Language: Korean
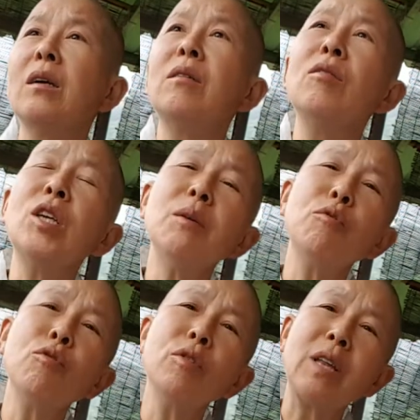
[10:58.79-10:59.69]
그것이
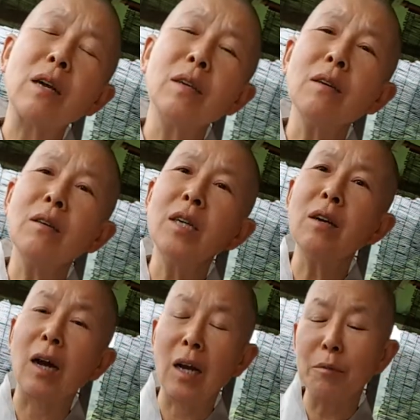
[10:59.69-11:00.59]
무슨 당장 그
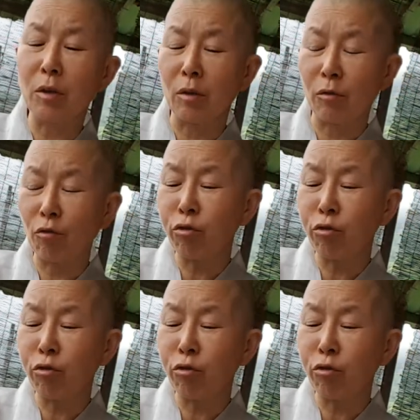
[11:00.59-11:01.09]
일을 안 하면은